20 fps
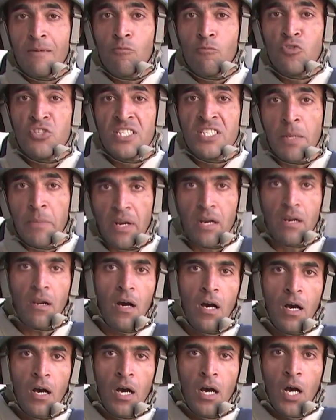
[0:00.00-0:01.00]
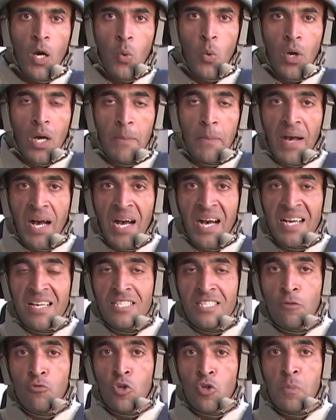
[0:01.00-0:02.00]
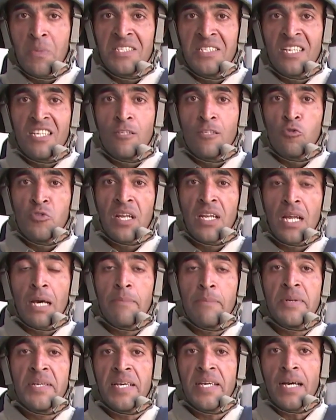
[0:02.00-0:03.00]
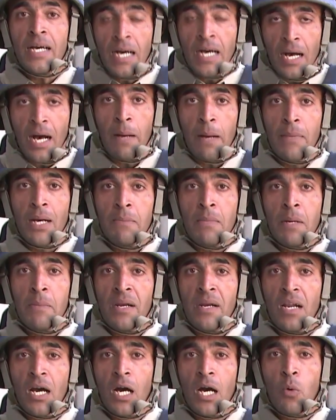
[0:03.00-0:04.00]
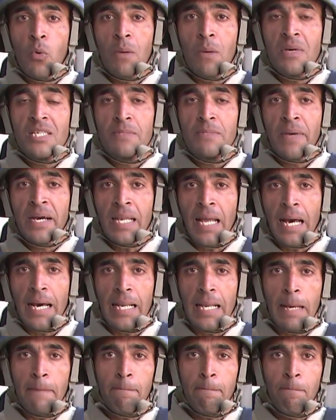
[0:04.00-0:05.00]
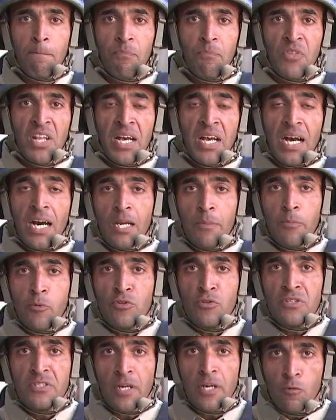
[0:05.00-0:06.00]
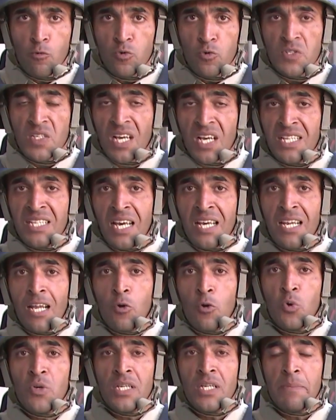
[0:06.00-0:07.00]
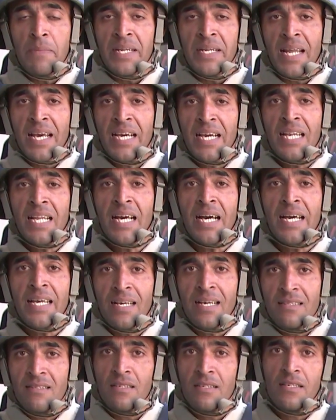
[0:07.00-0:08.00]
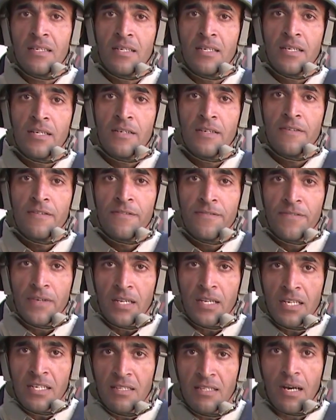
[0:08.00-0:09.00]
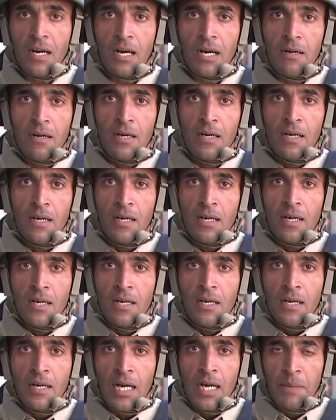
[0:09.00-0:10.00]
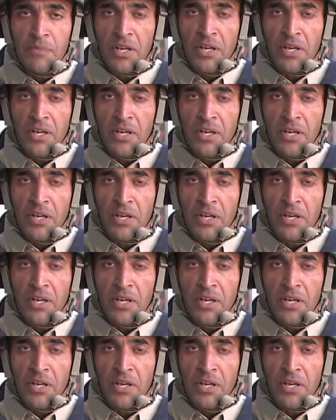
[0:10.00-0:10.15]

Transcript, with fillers: مستمرة ومعها يسقط المدنيون الأبرياء أمام مرأى ومسمع العالم حرب ضروس قضت على كل مناحي الحياة في القطاع عبد